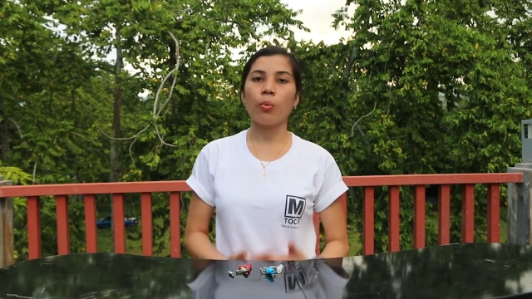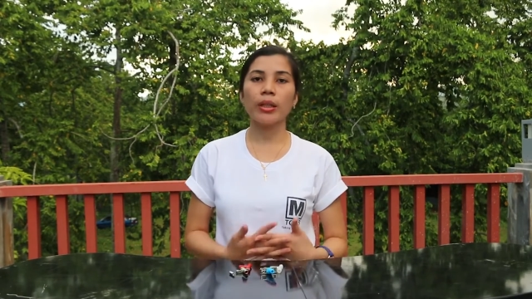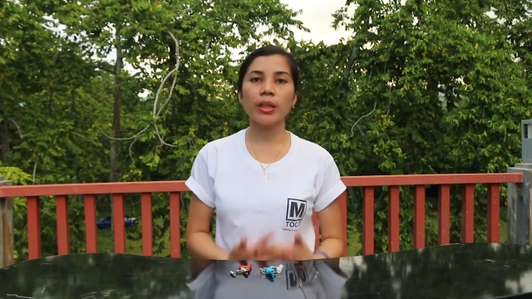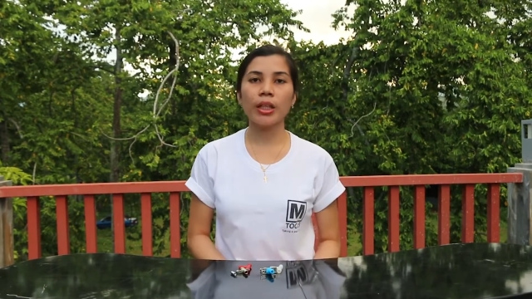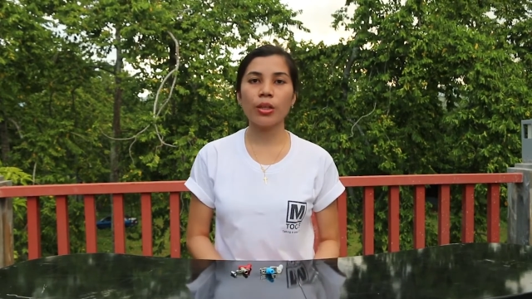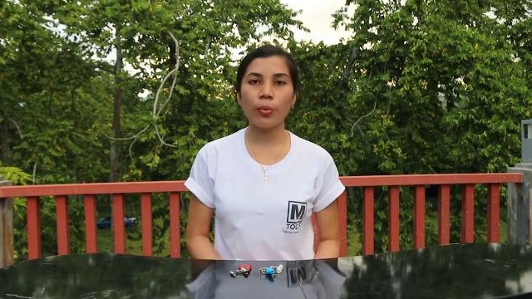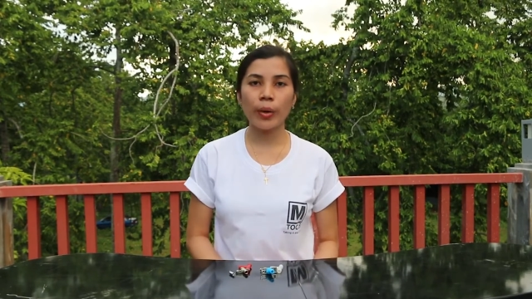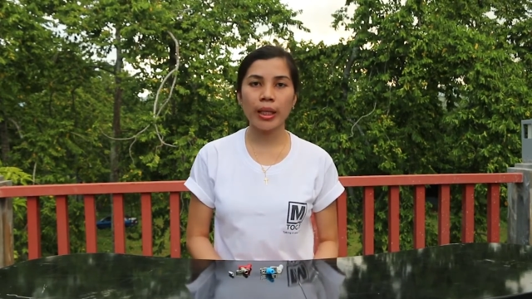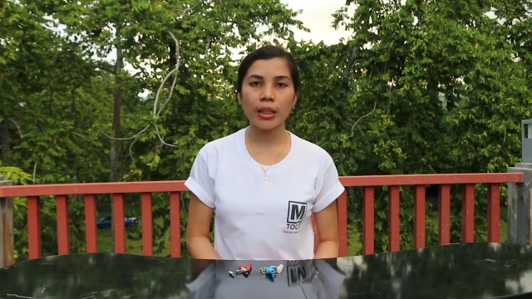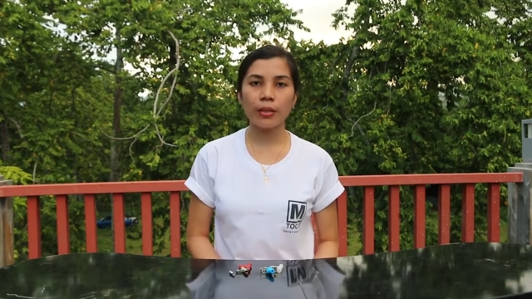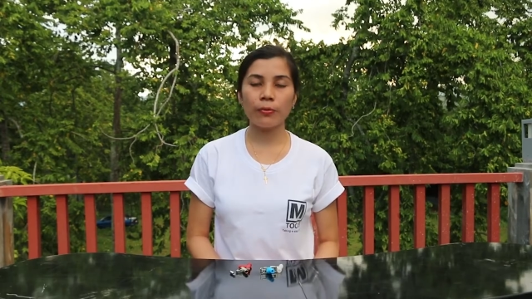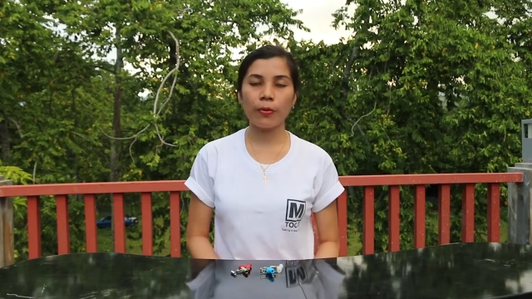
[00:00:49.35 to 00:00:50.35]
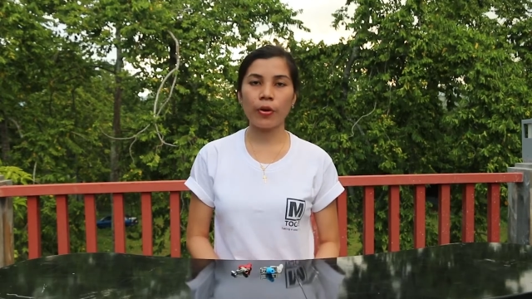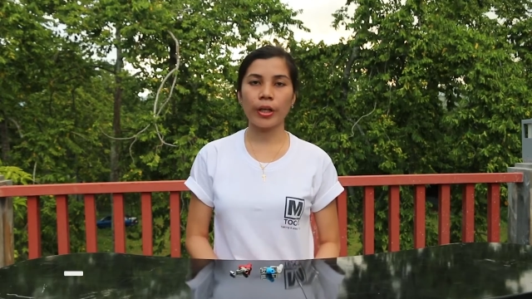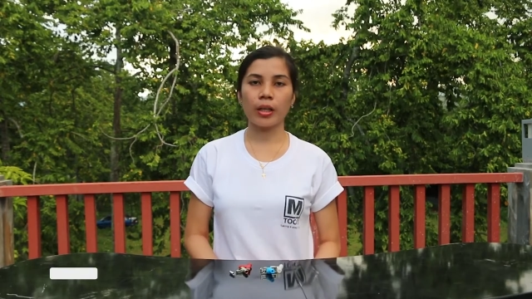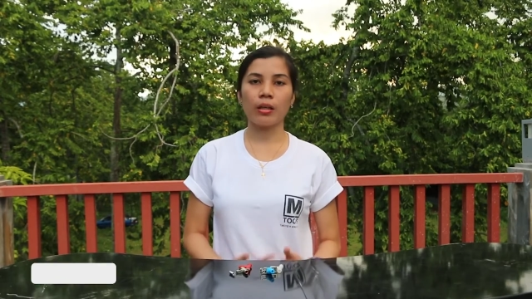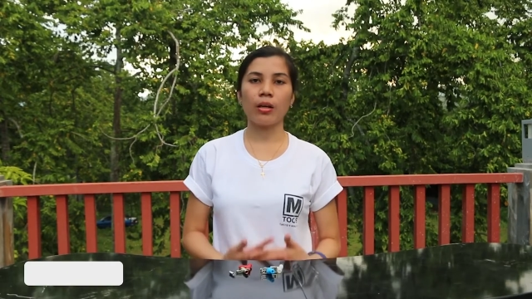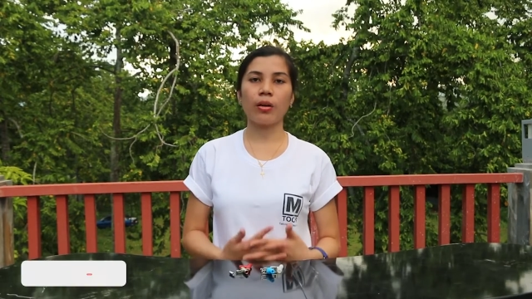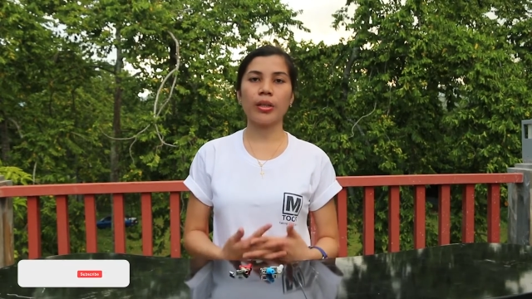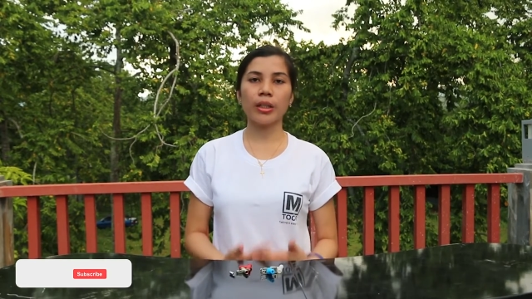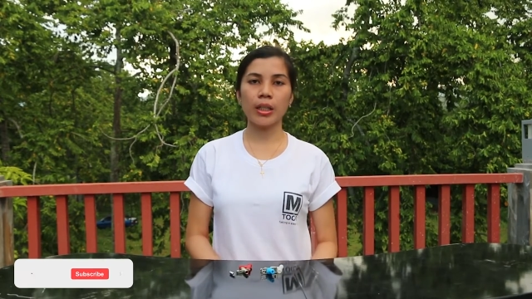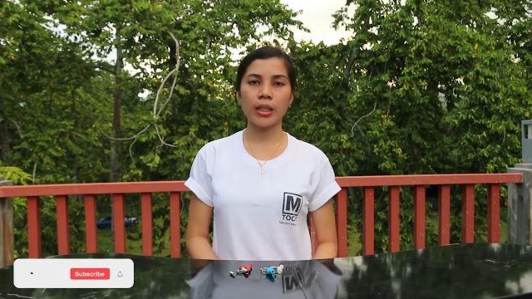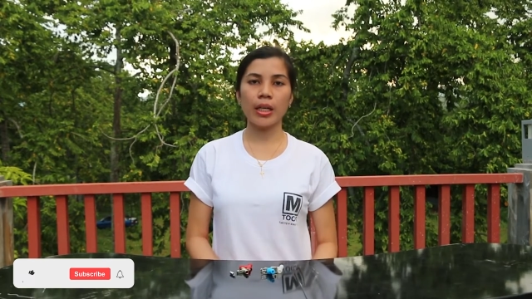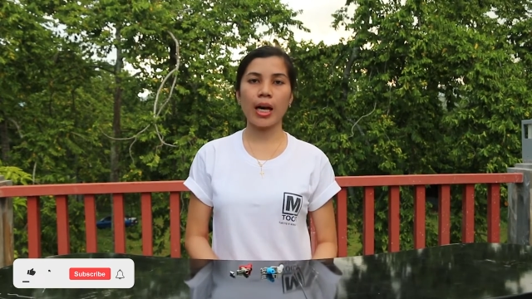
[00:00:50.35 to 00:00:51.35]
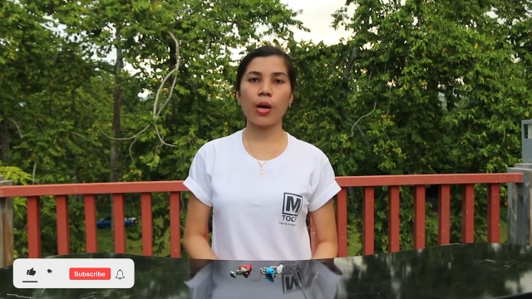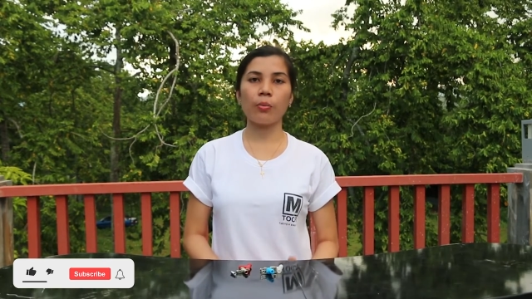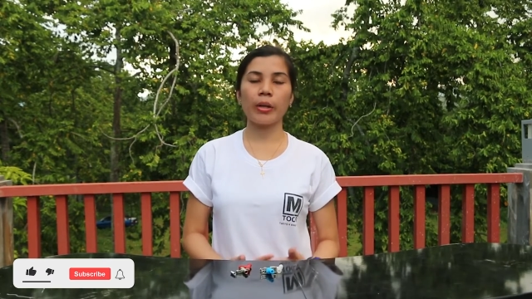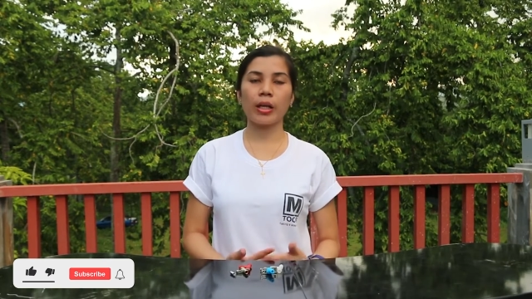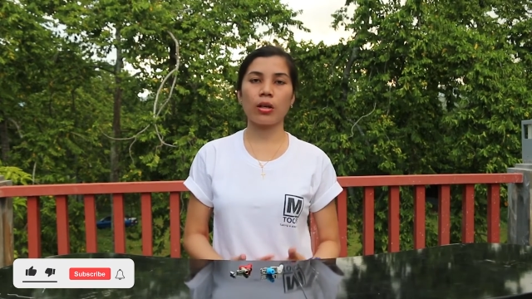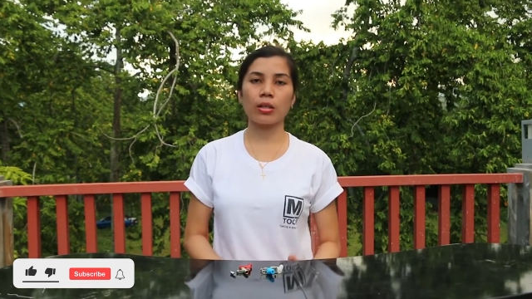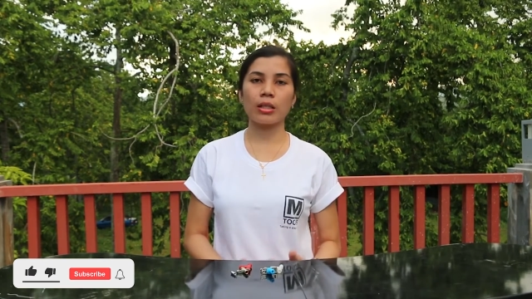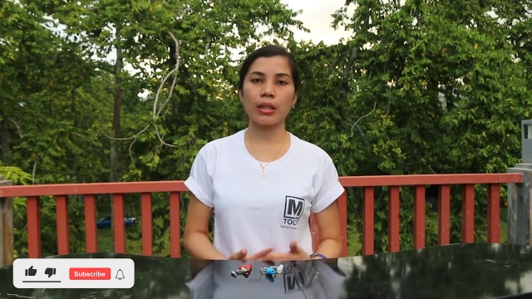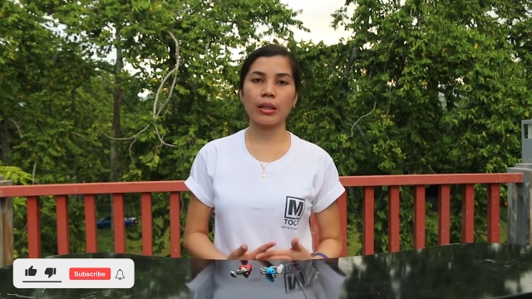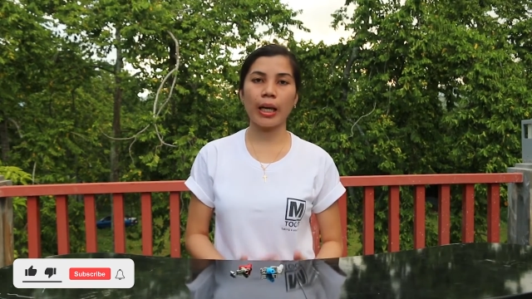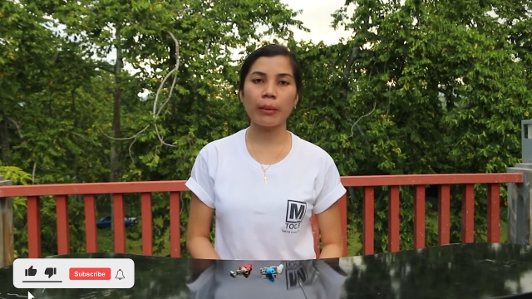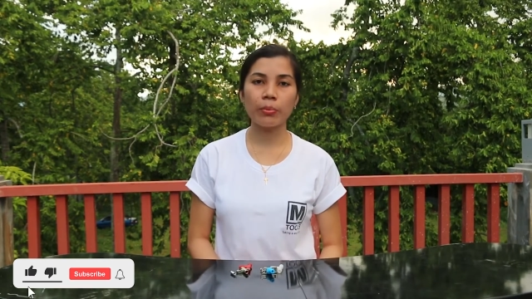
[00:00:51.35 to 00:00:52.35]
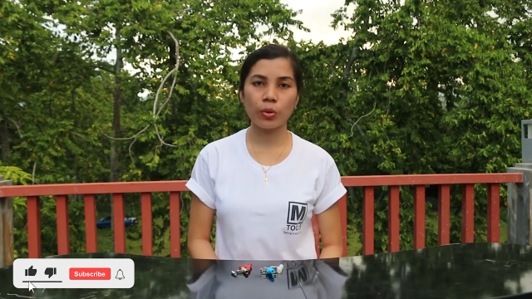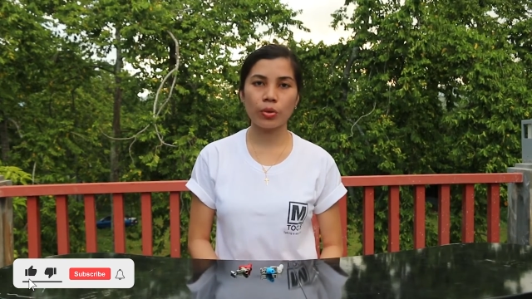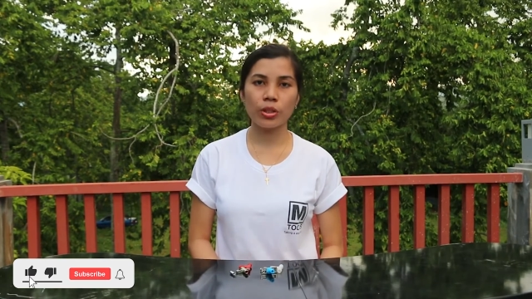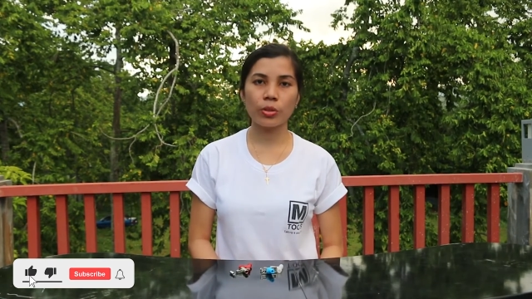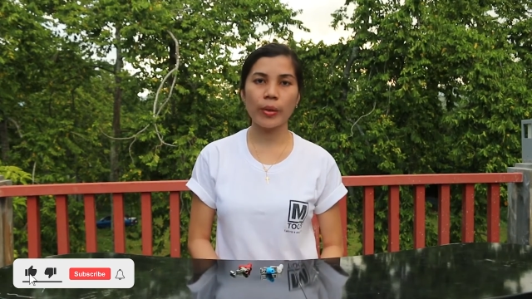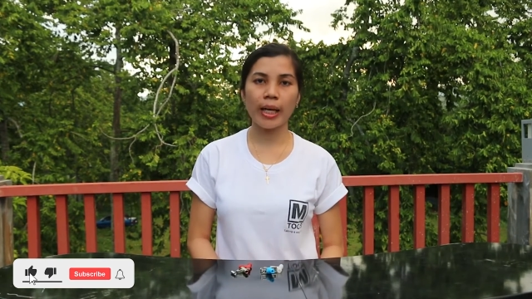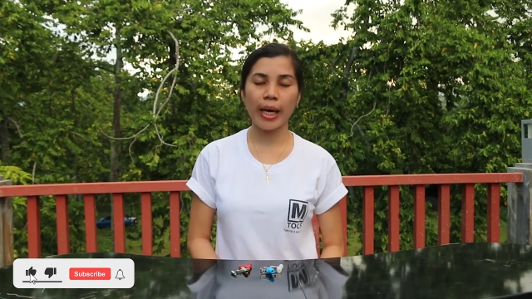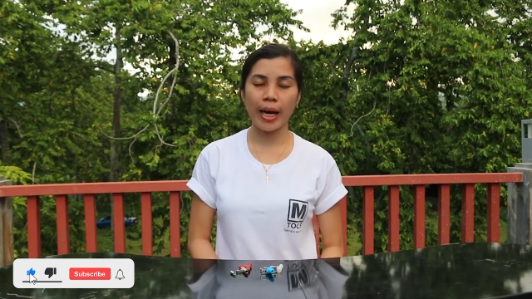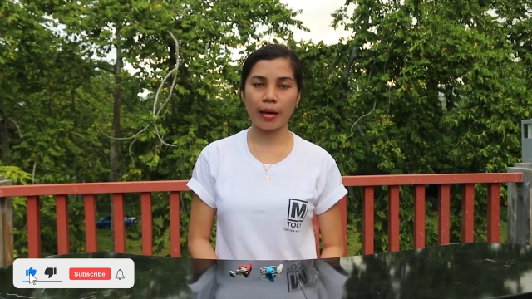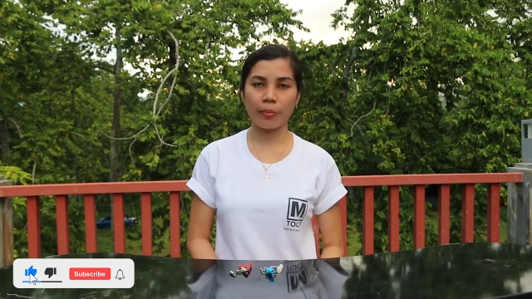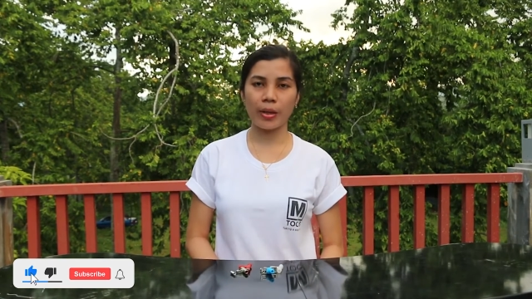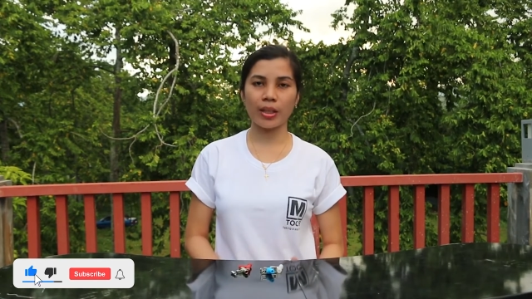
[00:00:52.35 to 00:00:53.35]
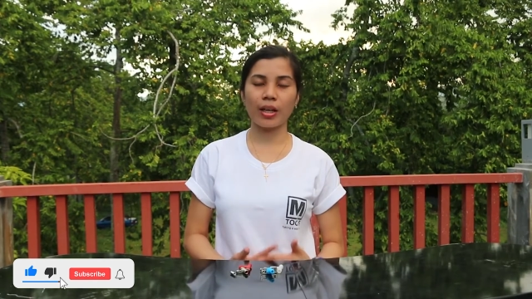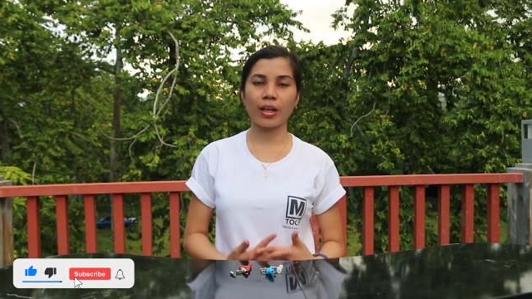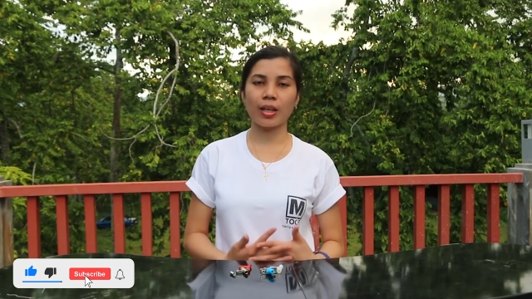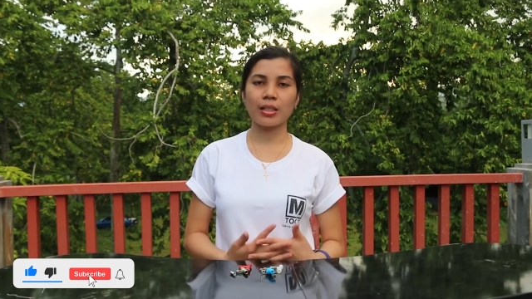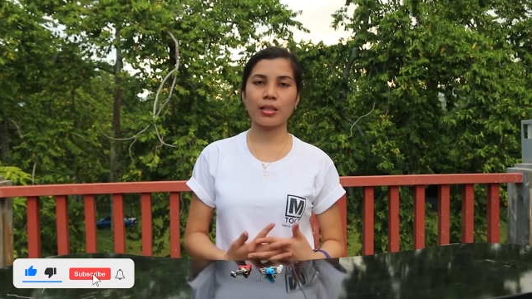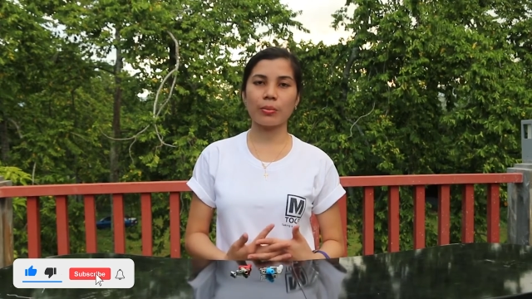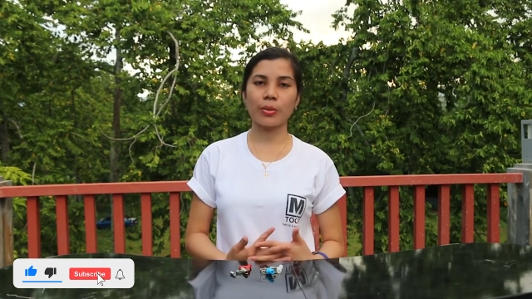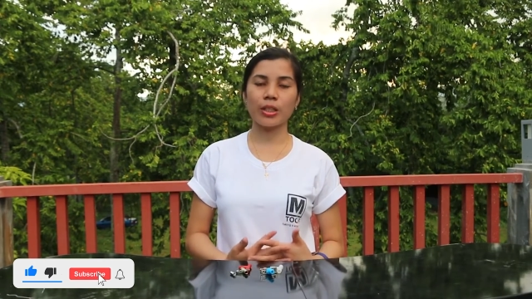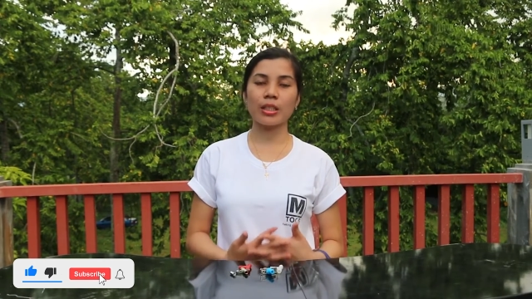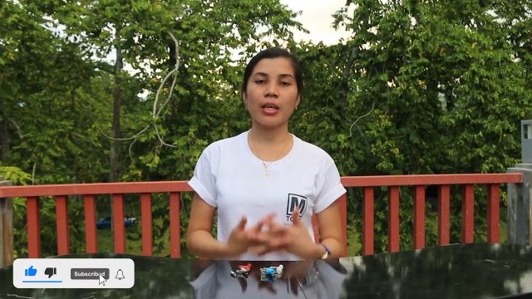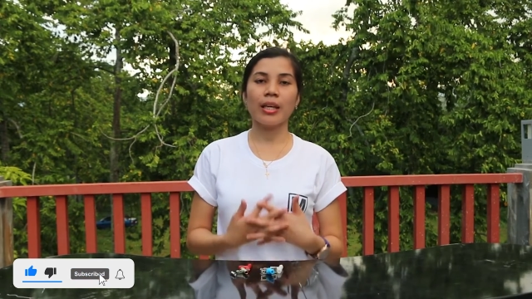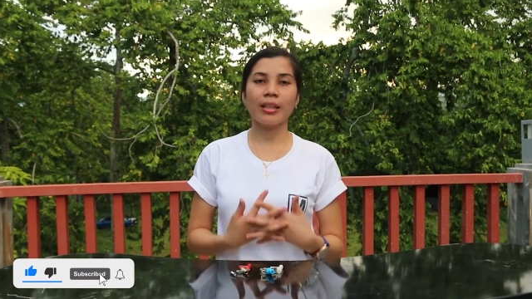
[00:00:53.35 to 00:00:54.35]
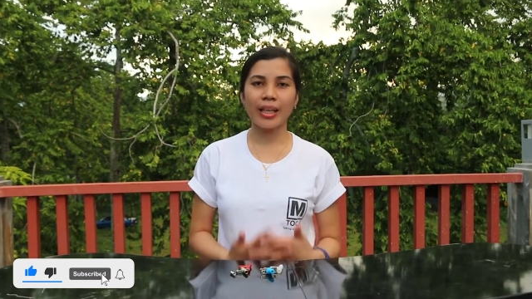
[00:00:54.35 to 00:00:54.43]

What are you waiting for? Order now because at MPLUS we care about our customers.